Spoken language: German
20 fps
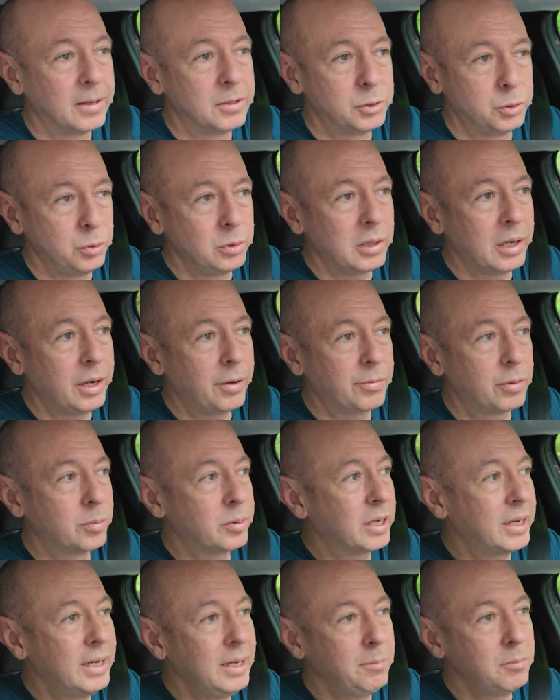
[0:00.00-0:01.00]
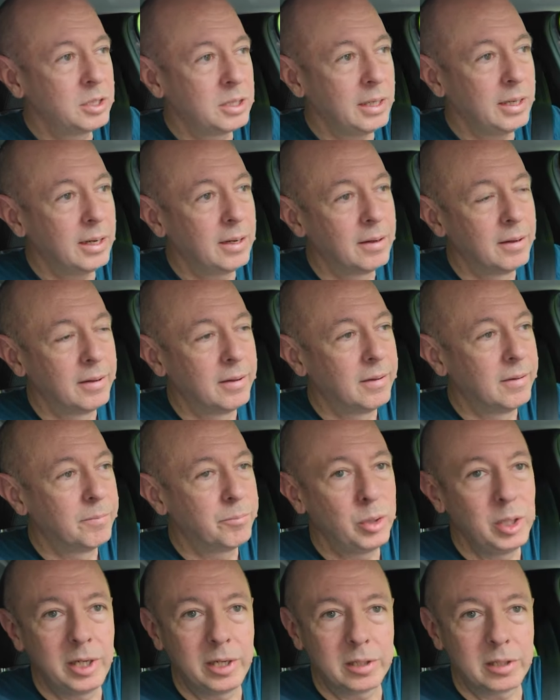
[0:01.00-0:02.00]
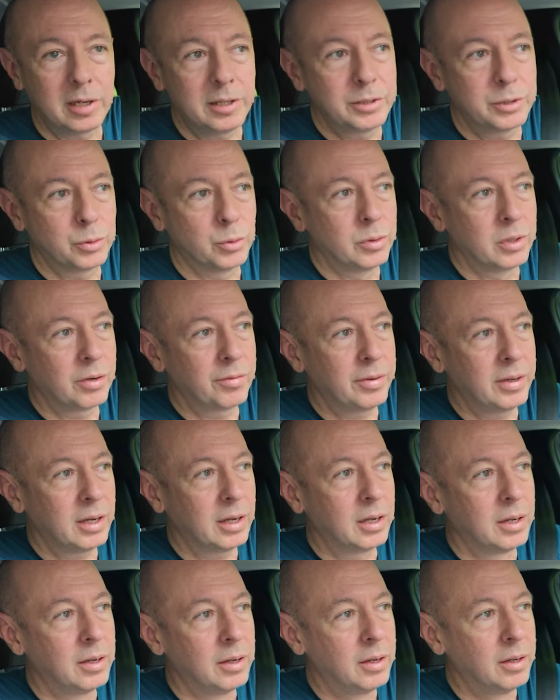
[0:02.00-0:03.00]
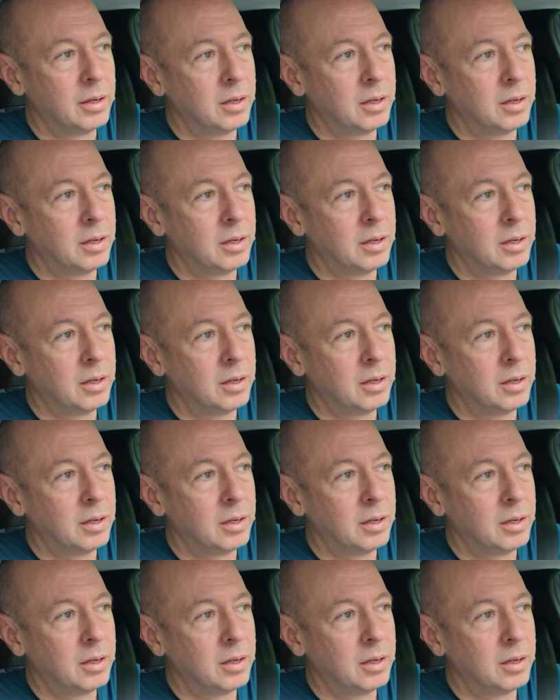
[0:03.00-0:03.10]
südlich vom Chiemsee, bin ich da jetzt ungefähr.